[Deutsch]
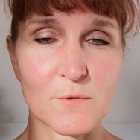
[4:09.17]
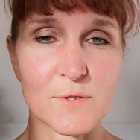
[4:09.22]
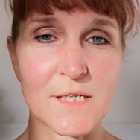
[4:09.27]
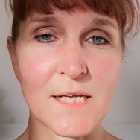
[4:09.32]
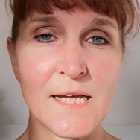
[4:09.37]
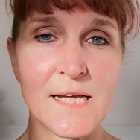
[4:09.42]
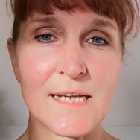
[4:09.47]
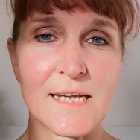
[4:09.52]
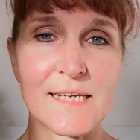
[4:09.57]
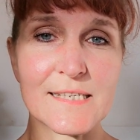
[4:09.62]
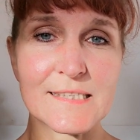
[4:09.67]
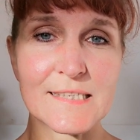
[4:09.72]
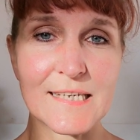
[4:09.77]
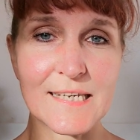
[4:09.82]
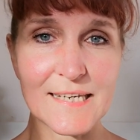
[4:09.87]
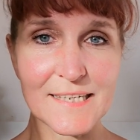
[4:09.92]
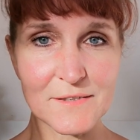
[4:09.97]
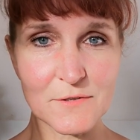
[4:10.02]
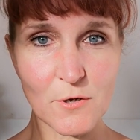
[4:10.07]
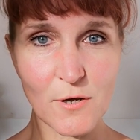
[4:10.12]
Und es
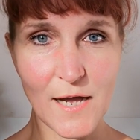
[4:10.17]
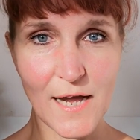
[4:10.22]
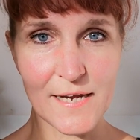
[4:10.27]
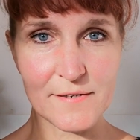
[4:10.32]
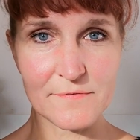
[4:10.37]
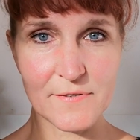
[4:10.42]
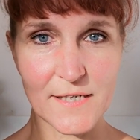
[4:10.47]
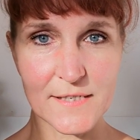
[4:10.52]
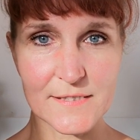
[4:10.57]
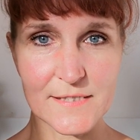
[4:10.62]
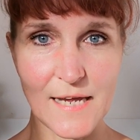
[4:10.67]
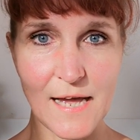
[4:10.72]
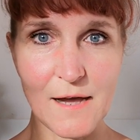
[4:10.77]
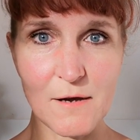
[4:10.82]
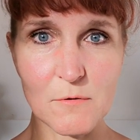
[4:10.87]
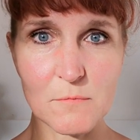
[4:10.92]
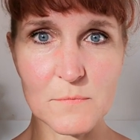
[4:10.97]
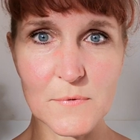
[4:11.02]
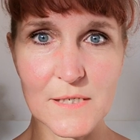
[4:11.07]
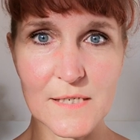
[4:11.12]
geht doch einfach
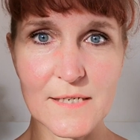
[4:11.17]
darum,